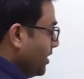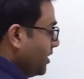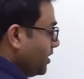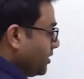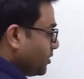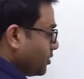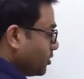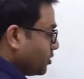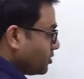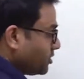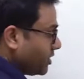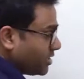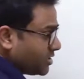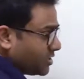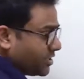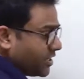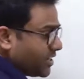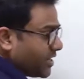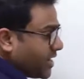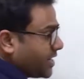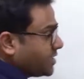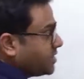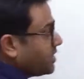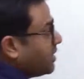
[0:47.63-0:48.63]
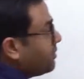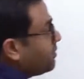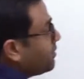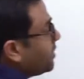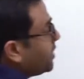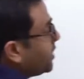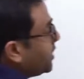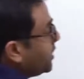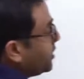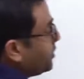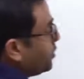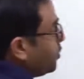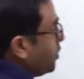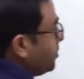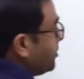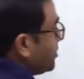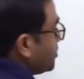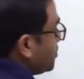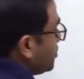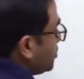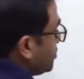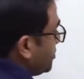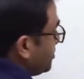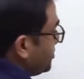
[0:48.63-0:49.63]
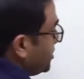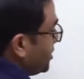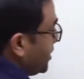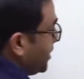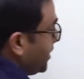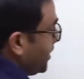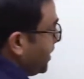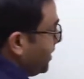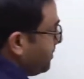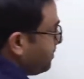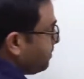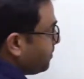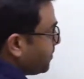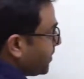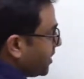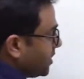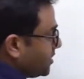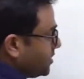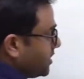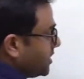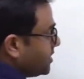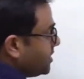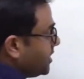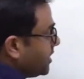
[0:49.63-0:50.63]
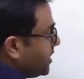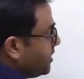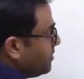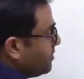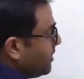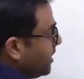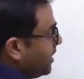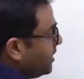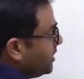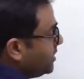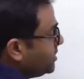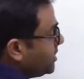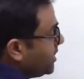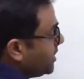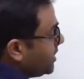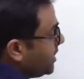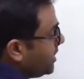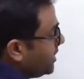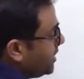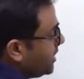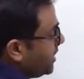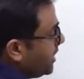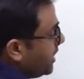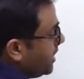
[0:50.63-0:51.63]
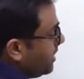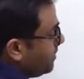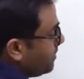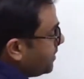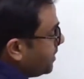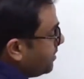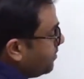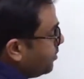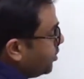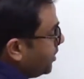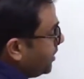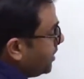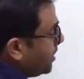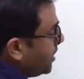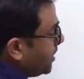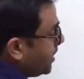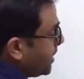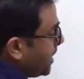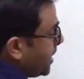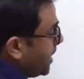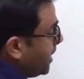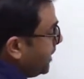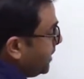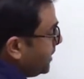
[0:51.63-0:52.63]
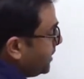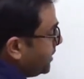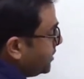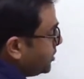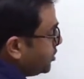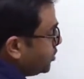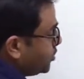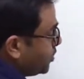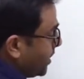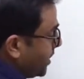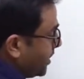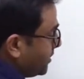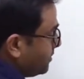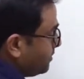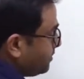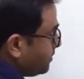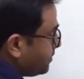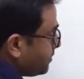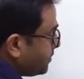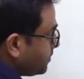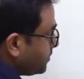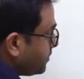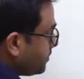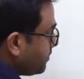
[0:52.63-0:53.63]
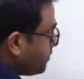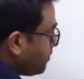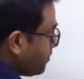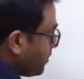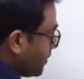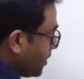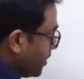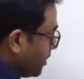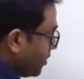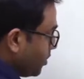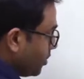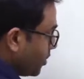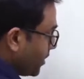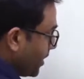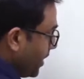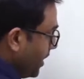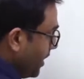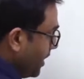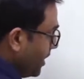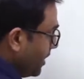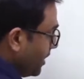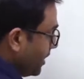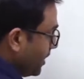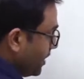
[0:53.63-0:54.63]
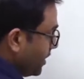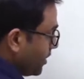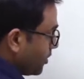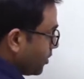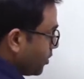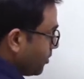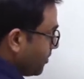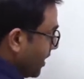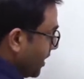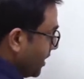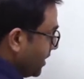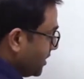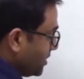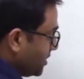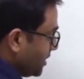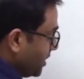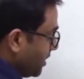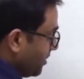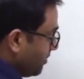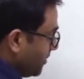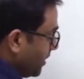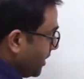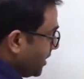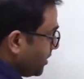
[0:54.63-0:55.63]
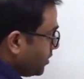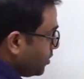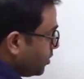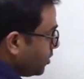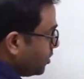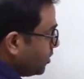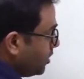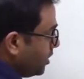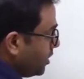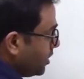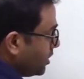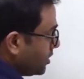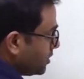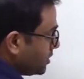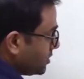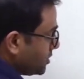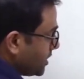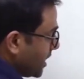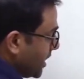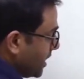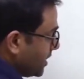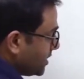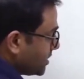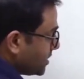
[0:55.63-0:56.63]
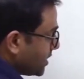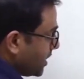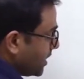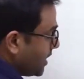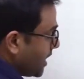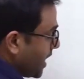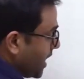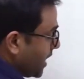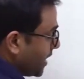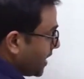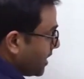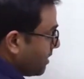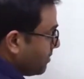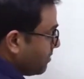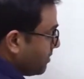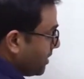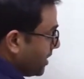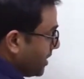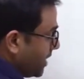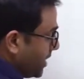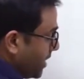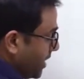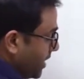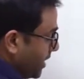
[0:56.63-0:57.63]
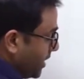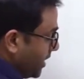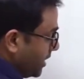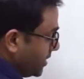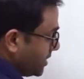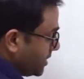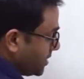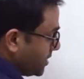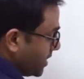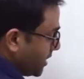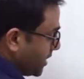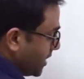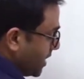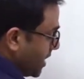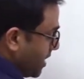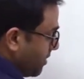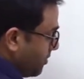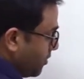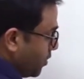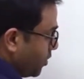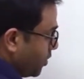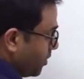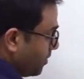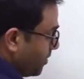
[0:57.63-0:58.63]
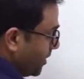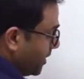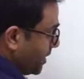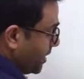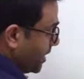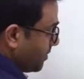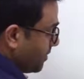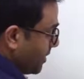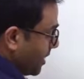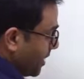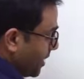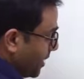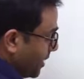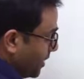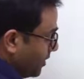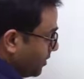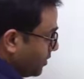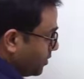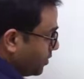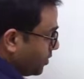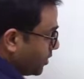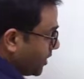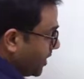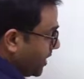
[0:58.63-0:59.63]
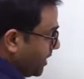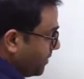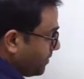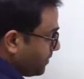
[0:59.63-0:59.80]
तो जस्ट एक एग्जांपल के थ्रू हम इसको समझेंगे जैसे कि मान लीजिए कि ये आपके बॉडी का क्या है टिश्यू है ओके तो मान लीजिए हमने दो सेल्स का डायग्राम बनाया है जैसा कि आप बोर्ड पे देख पा रहे हो ओके